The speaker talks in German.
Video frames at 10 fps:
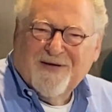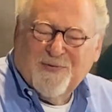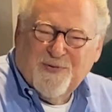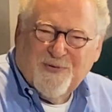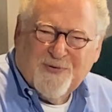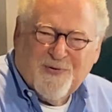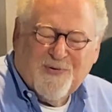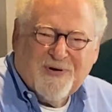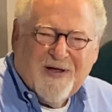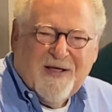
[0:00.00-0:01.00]
grün und
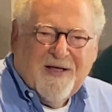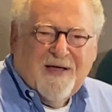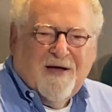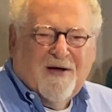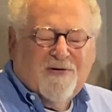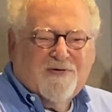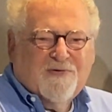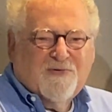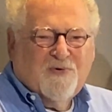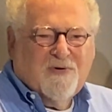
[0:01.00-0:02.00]
rot
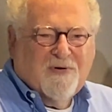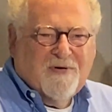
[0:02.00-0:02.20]
ausgesucht.